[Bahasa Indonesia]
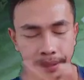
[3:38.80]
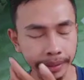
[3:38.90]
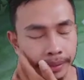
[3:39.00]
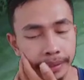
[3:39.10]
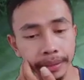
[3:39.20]
Oke,
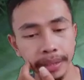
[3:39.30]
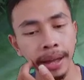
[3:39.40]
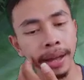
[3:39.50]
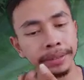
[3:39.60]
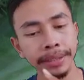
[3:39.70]

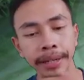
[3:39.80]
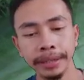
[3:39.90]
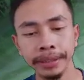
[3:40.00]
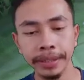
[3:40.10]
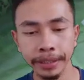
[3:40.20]
kita
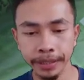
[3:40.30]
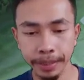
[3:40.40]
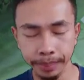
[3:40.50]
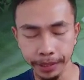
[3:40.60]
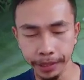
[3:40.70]
hajar-hajar
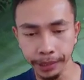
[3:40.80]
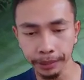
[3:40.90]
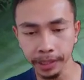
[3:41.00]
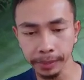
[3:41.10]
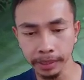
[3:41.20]
lagi
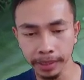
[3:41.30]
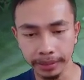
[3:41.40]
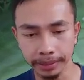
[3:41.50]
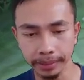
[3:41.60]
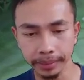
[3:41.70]
minionnya
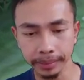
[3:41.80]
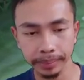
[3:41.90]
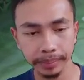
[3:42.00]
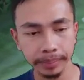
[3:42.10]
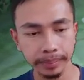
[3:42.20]
teman-teman.